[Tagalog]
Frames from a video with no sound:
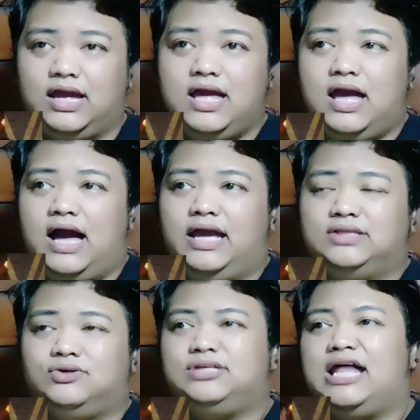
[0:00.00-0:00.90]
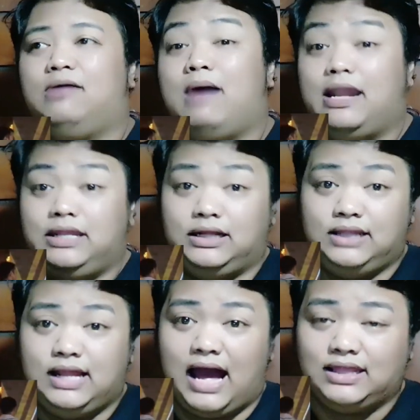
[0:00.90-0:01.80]
Ayan, so sana marinig din
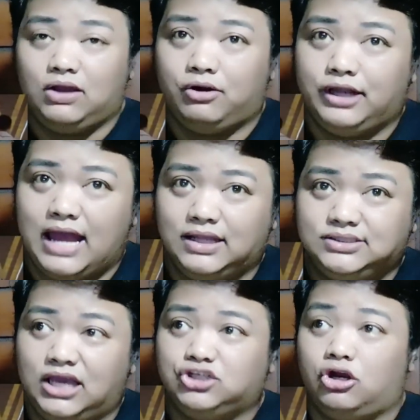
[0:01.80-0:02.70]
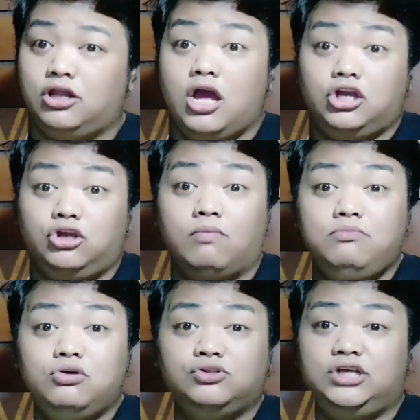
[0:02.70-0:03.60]
ng ating organization yung
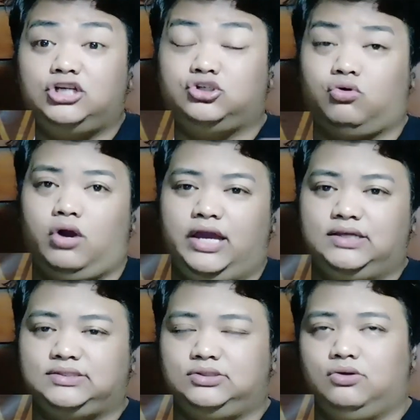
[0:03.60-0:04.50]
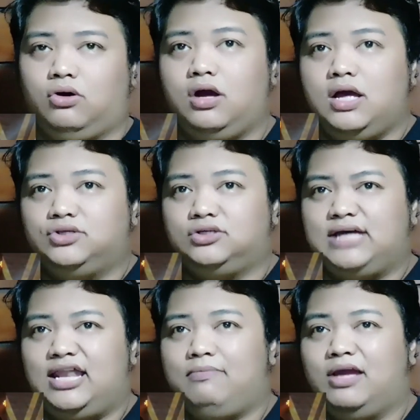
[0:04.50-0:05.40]
music choice, no? So
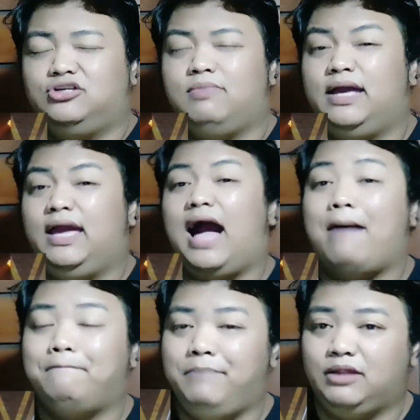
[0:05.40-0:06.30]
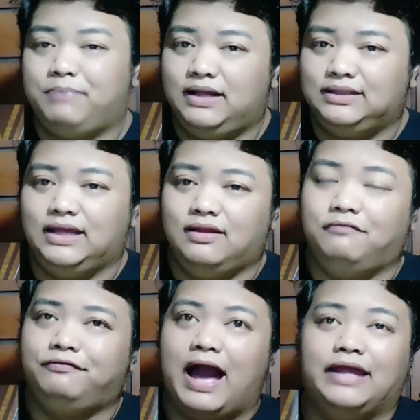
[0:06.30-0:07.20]
sana medyo maging upbeat pagdating ng
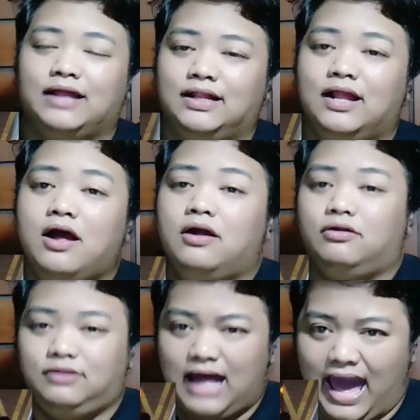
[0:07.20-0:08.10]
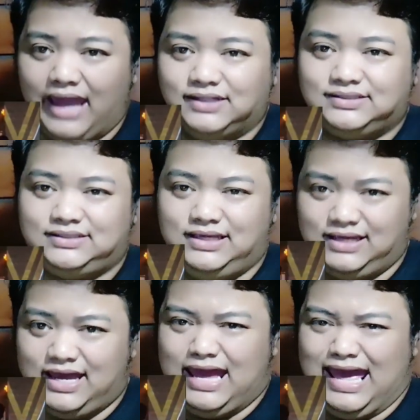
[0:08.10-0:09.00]
final nights.
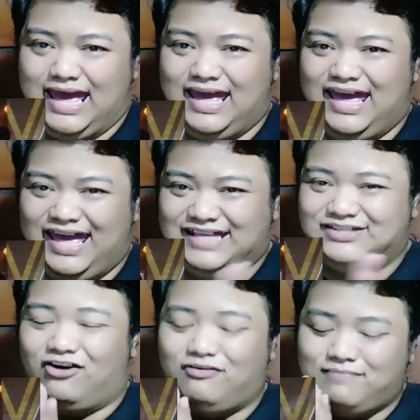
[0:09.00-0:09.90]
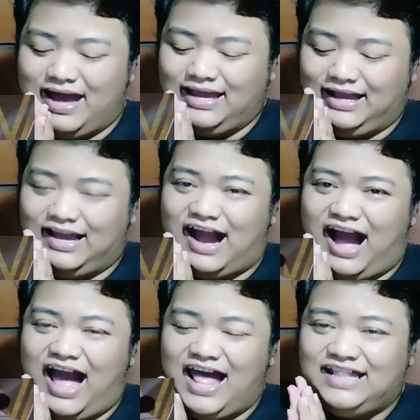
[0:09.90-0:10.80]
Yes! Oh my
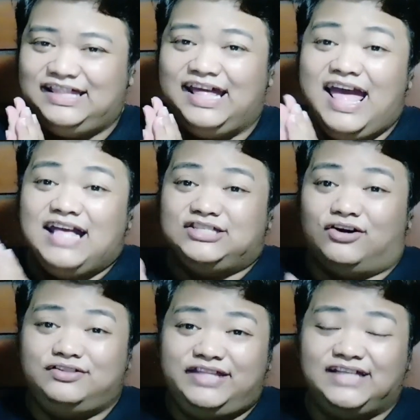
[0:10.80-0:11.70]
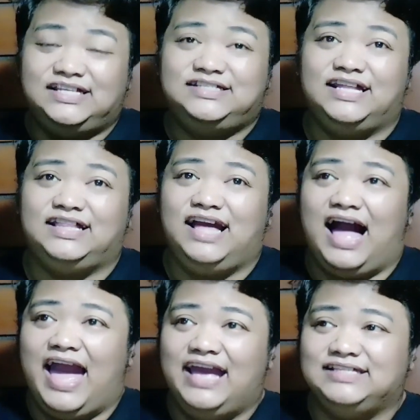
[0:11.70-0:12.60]
God! So this is it,
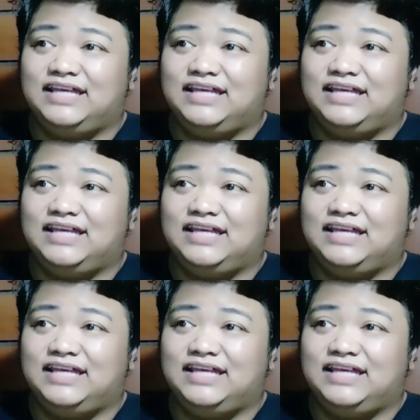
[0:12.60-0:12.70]
guys.